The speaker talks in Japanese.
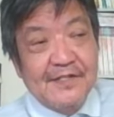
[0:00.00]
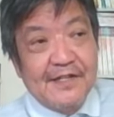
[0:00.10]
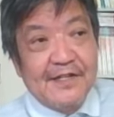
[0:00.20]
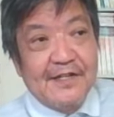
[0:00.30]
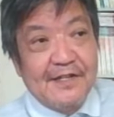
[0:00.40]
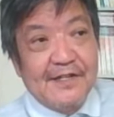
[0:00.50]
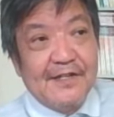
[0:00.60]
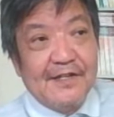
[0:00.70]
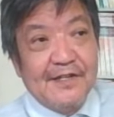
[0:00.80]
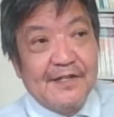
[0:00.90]

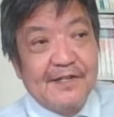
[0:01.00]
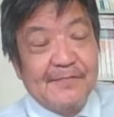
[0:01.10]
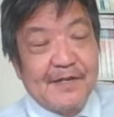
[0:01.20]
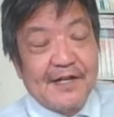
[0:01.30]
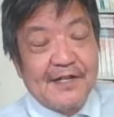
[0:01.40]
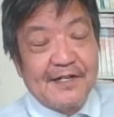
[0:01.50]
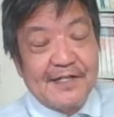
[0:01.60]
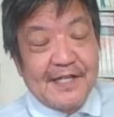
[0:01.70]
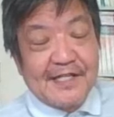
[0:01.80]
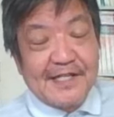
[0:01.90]
えー、まあ
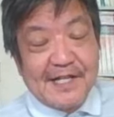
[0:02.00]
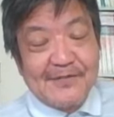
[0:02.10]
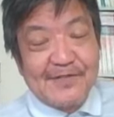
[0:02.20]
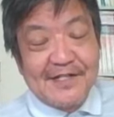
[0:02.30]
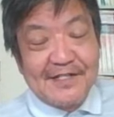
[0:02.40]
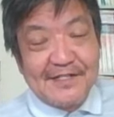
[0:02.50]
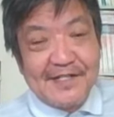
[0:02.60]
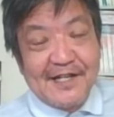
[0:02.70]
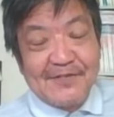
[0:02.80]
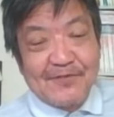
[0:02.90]
やってきたっていう感じ
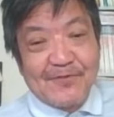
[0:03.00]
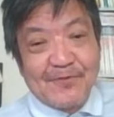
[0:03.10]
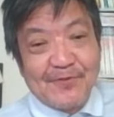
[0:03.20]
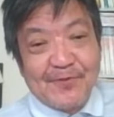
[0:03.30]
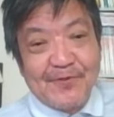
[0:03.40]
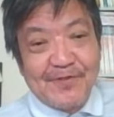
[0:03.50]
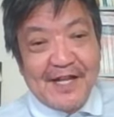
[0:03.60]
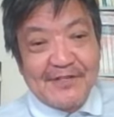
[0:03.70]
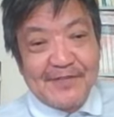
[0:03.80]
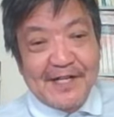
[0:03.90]
でちょっと東京で
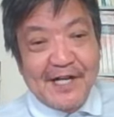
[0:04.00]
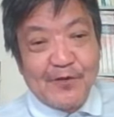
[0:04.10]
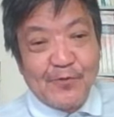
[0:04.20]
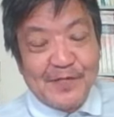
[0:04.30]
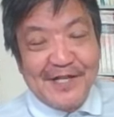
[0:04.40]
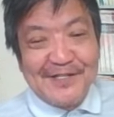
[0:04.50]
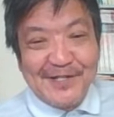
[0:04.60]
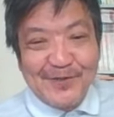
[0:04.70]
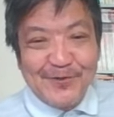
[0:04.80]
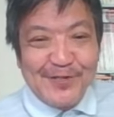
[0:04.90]
遊んで帰ろうみたいな
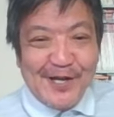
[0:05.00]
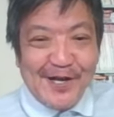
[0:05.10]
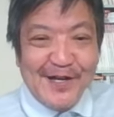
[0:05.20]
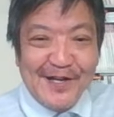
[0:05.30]
そんな